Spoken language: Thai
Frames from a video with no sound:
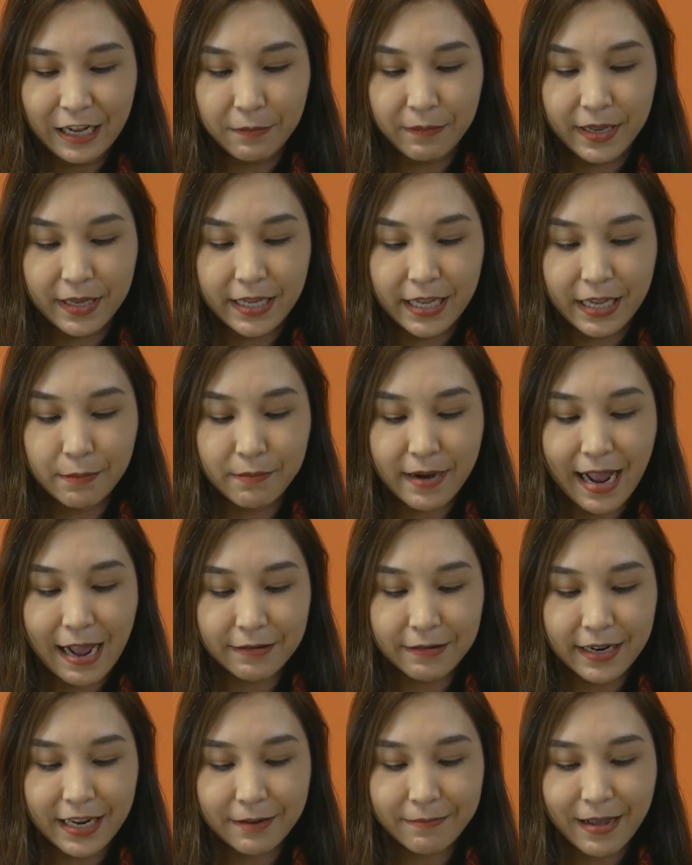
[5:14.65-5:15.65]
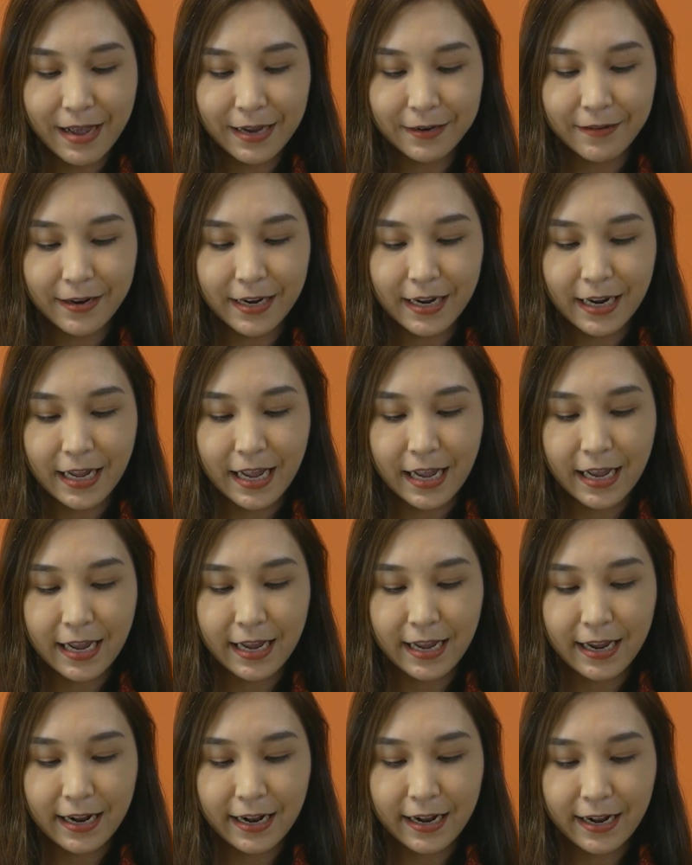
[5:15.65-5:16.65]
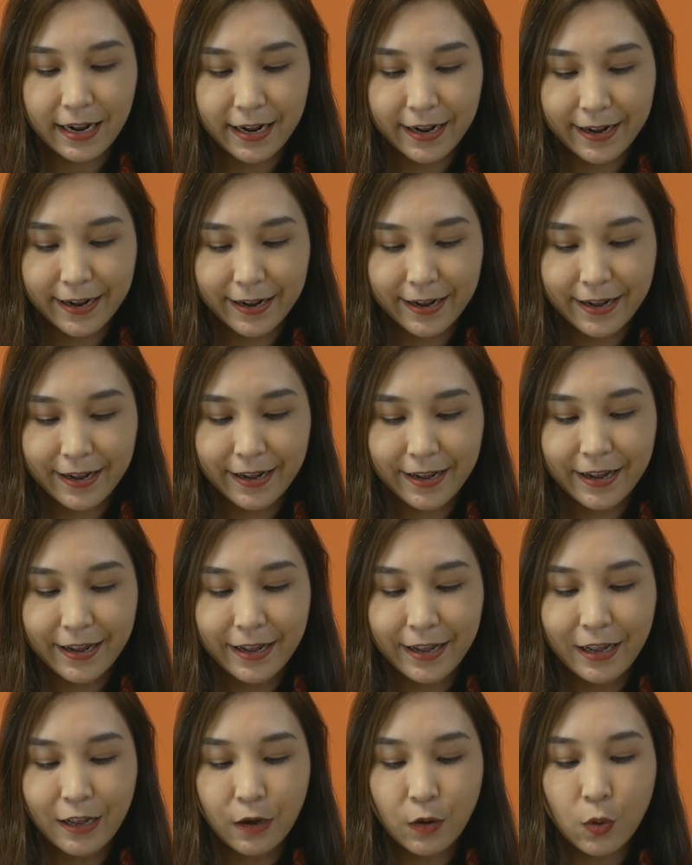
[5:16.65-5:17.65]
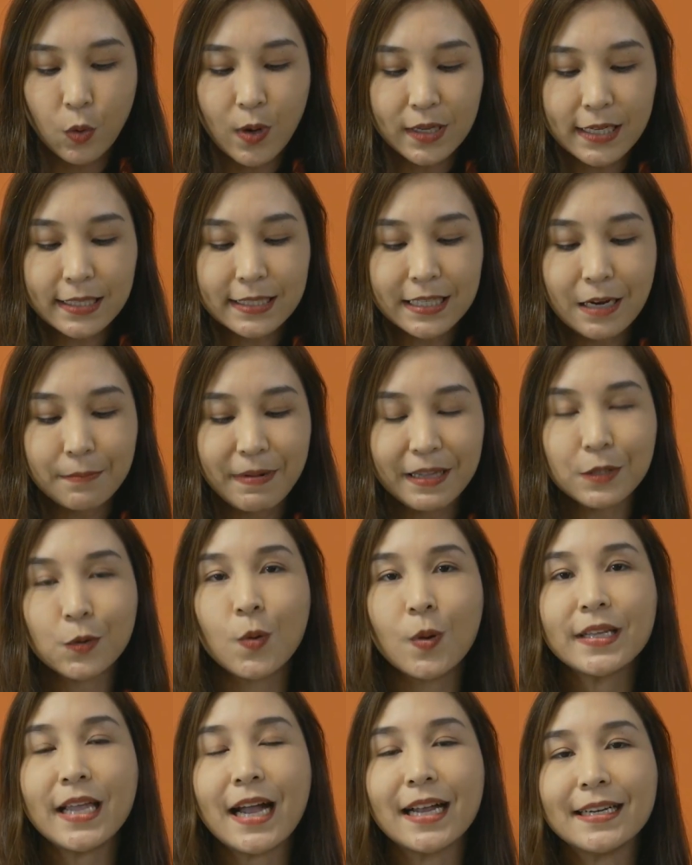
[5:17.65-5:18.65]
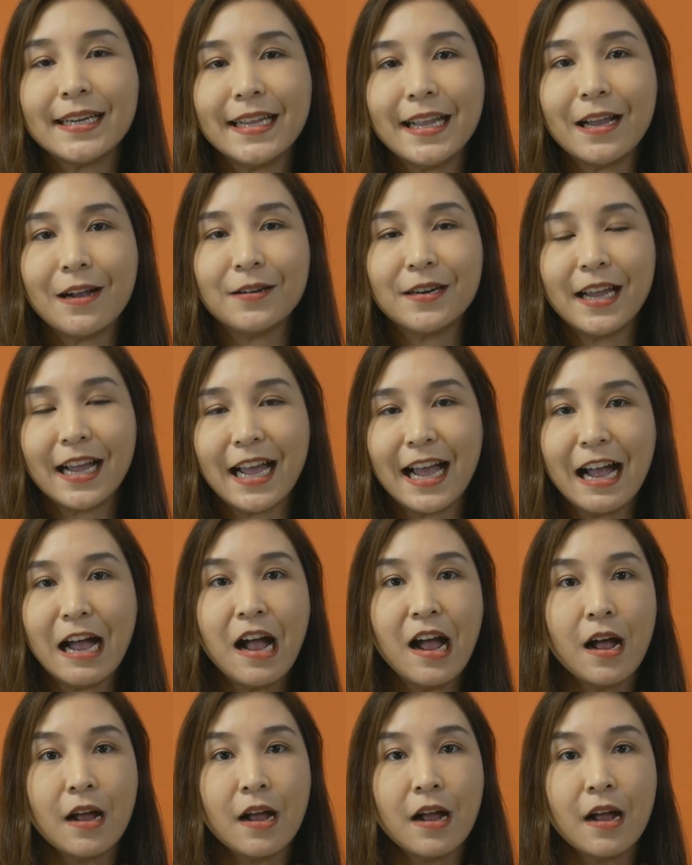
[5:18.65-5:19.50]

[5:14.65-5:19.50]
มีทีมบราวนี่มาด้วยนะคะกลัวจะเจอประท้วงอย่างเดียวนะคะ